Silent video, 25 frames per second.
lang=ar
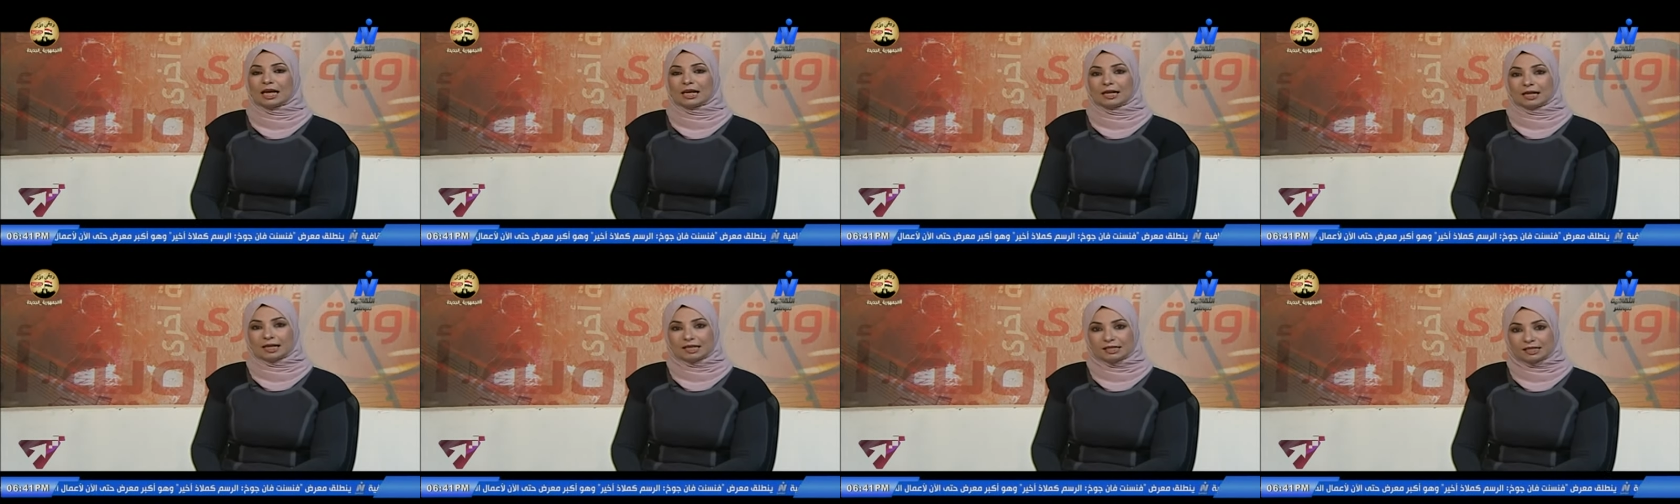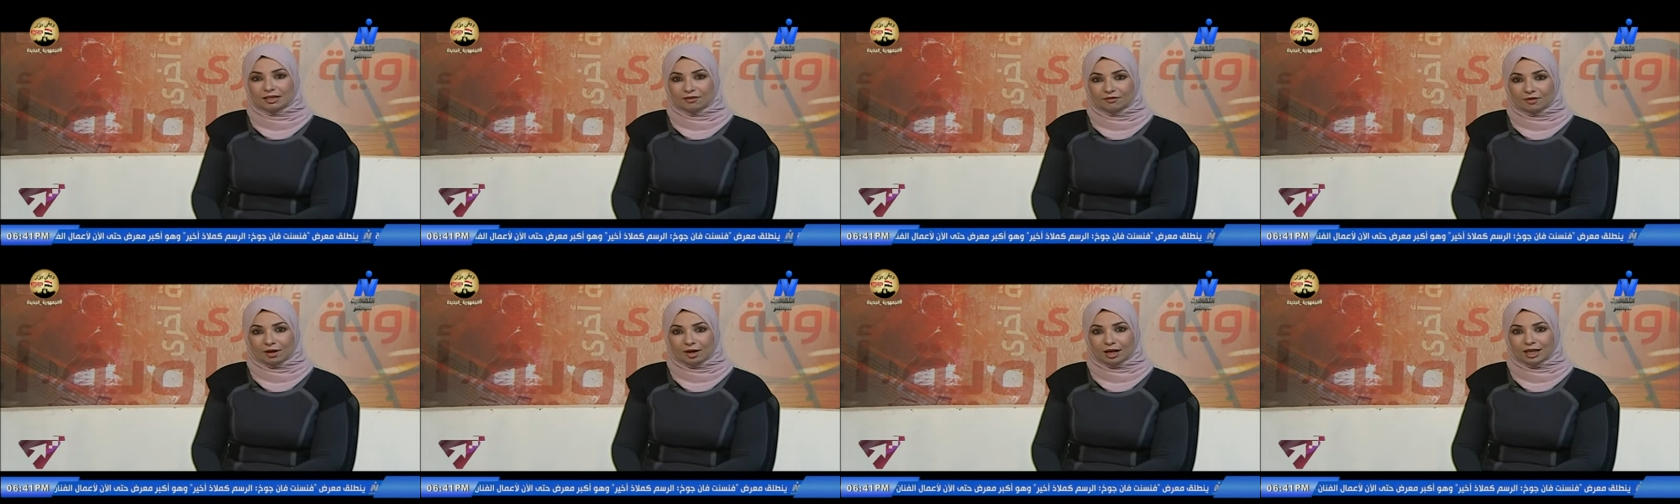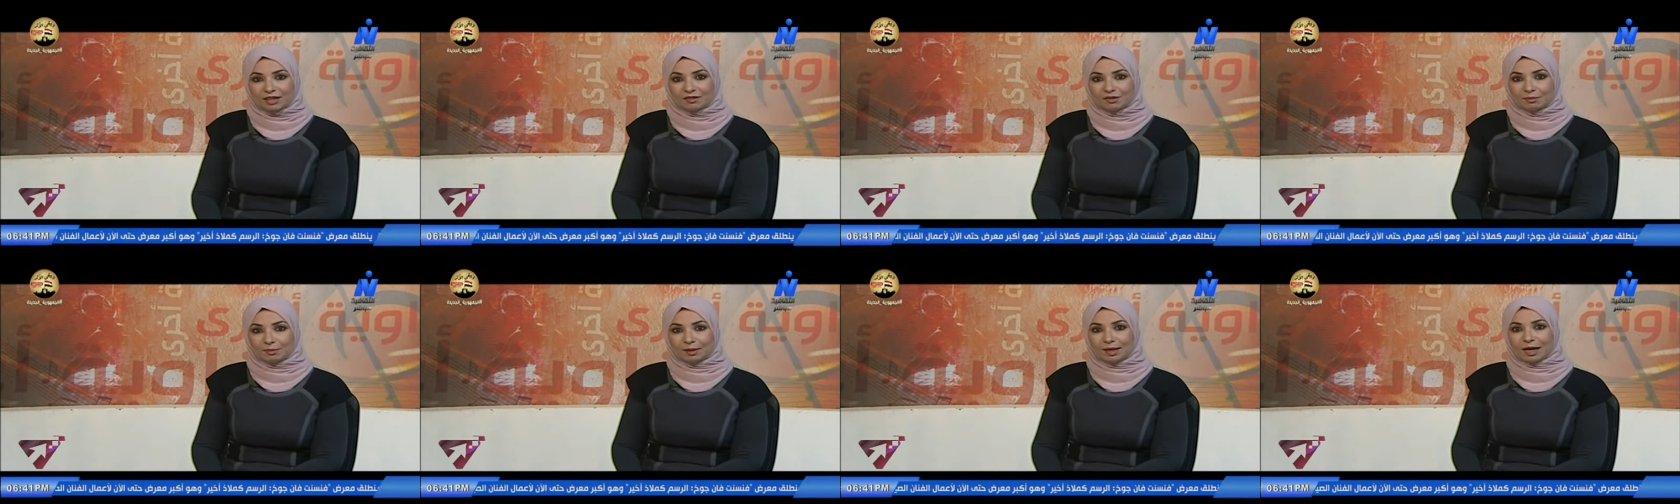ليس
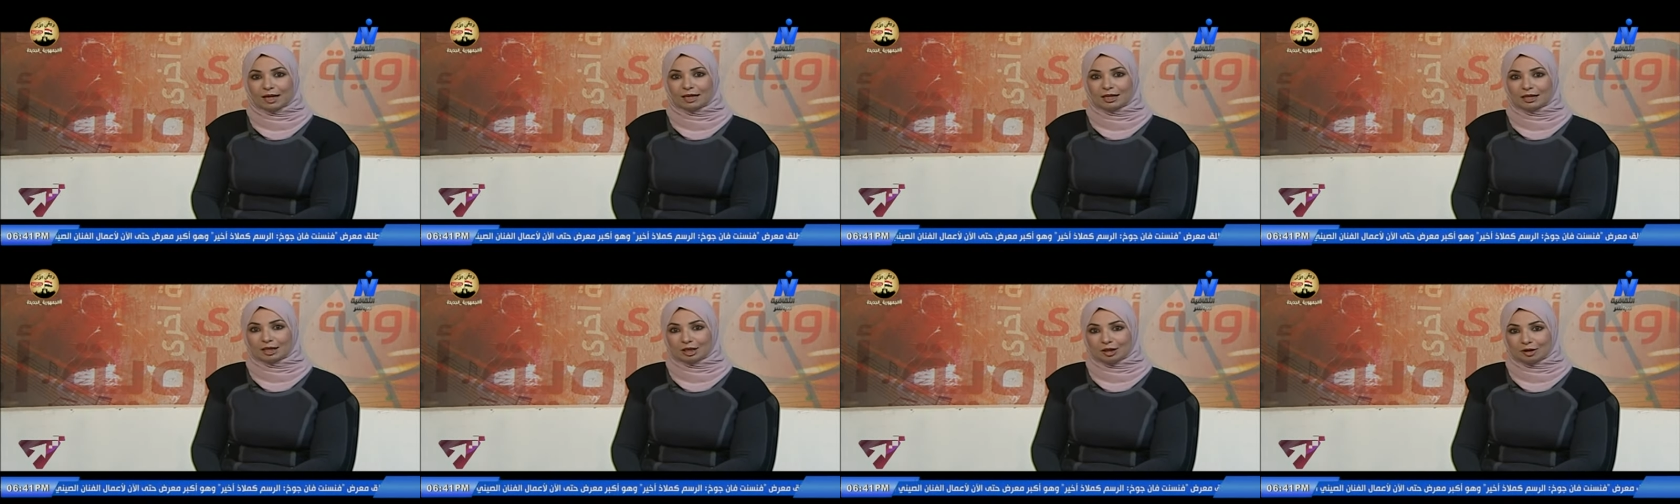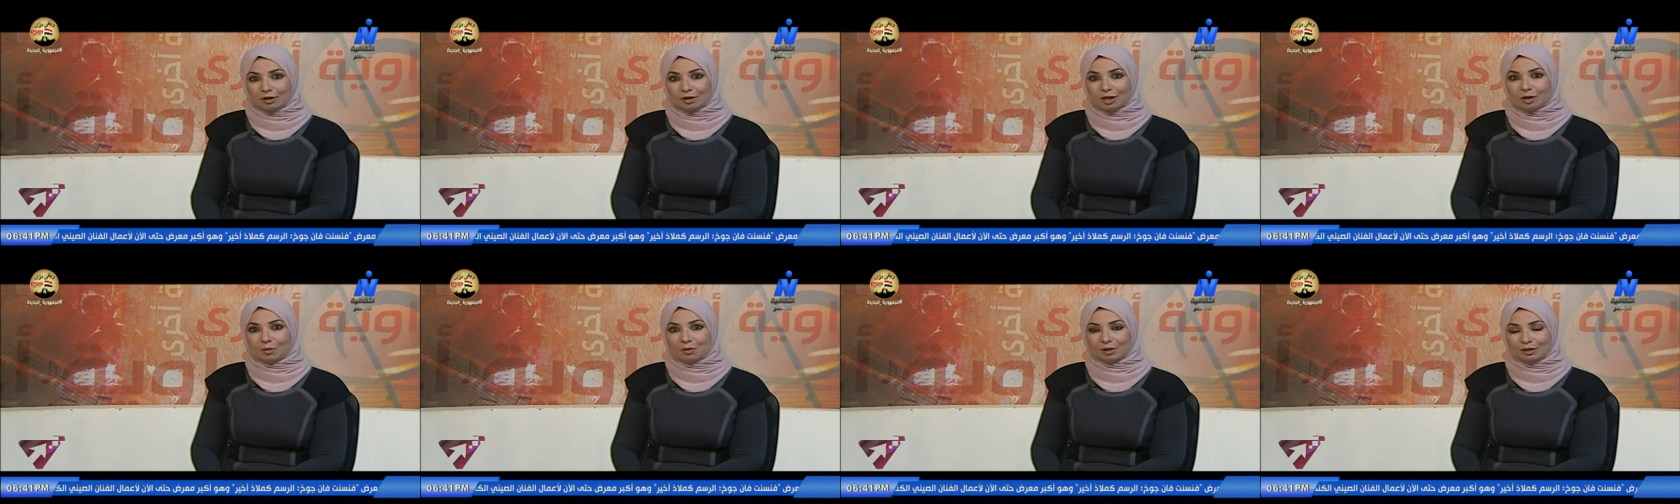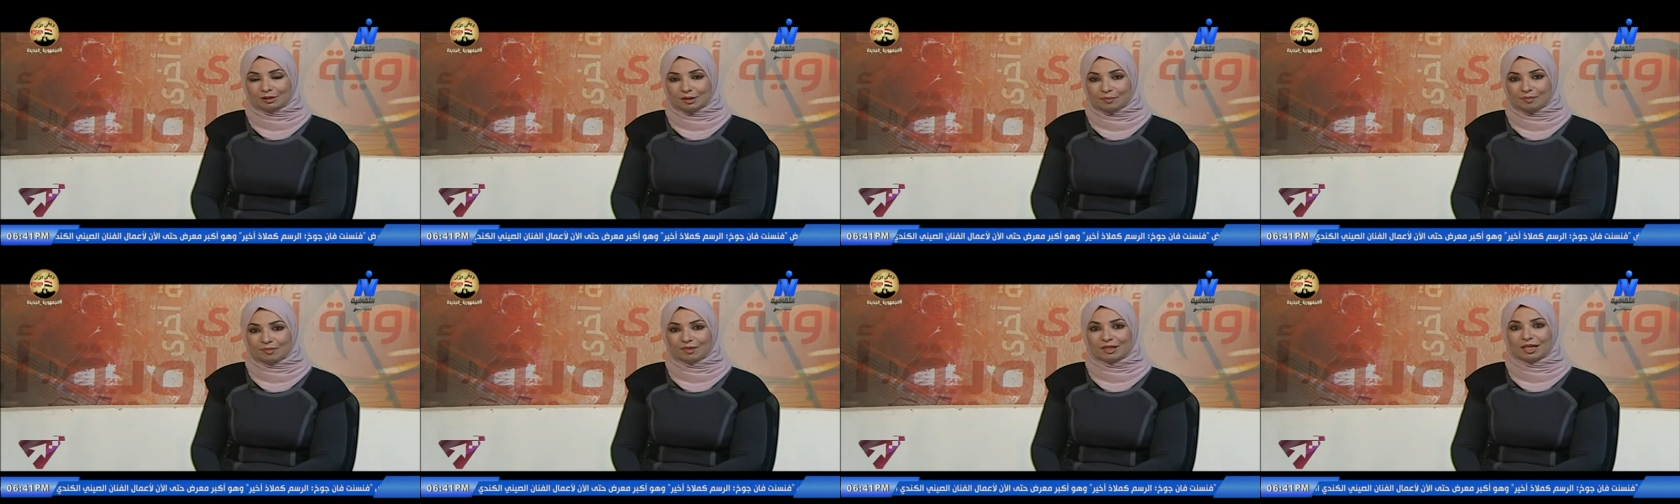فقط في مجال الإخراج
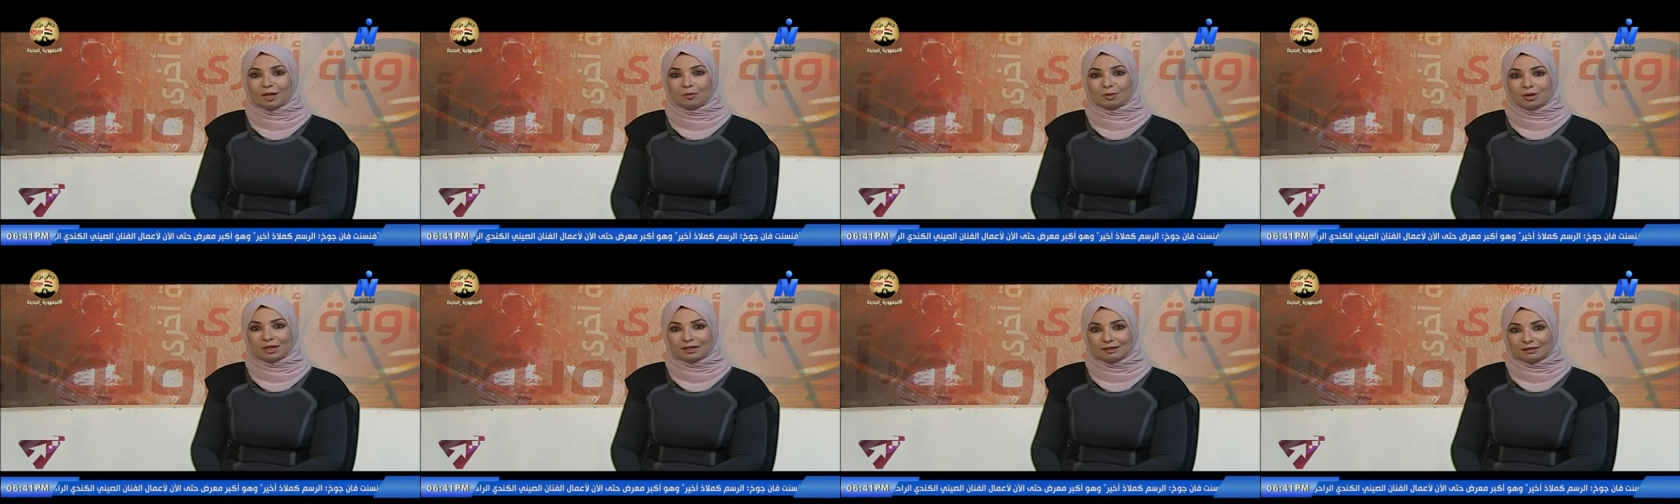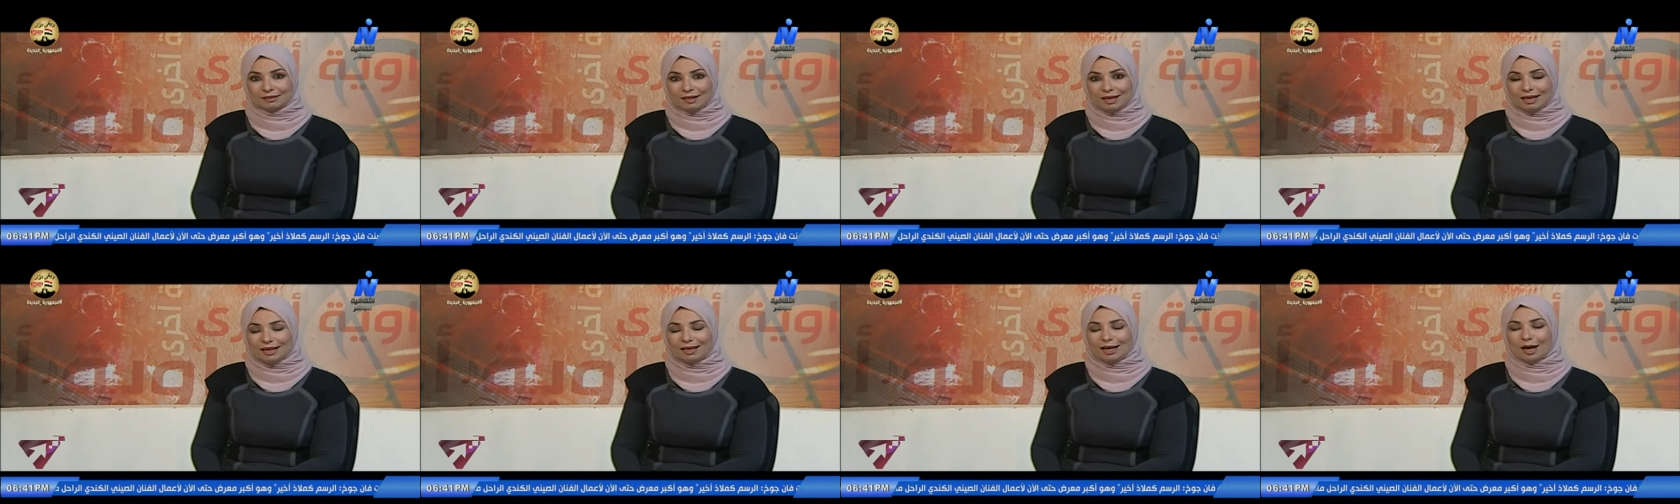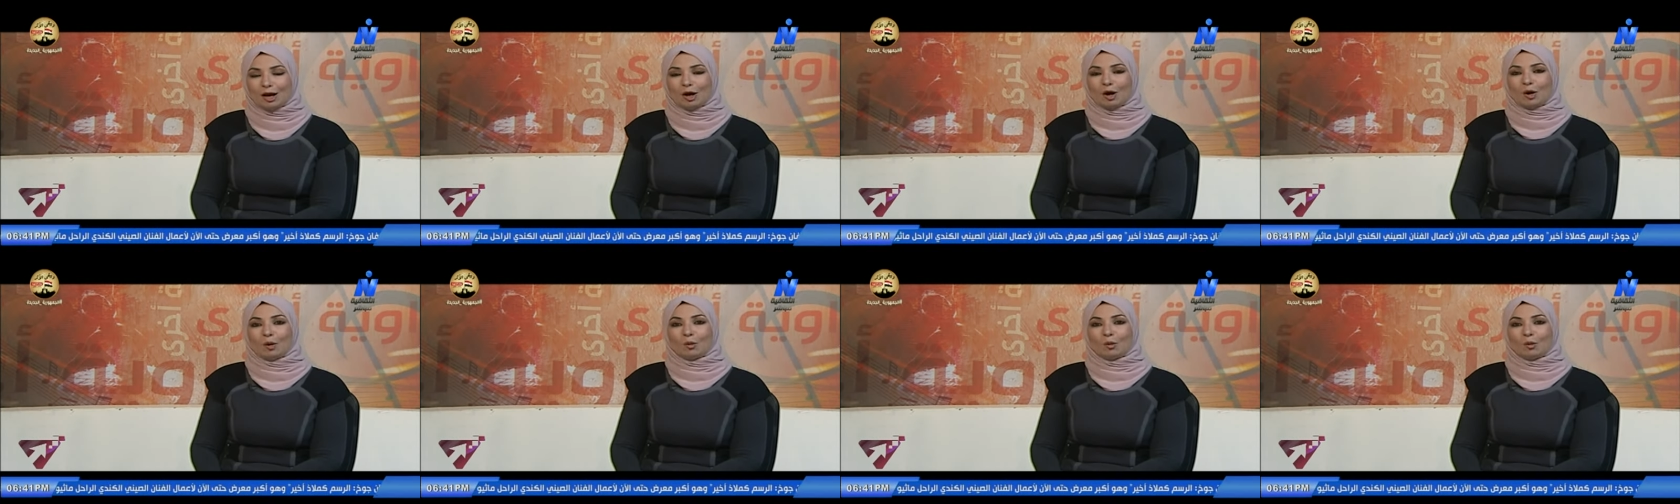والتمثيل والإنتاج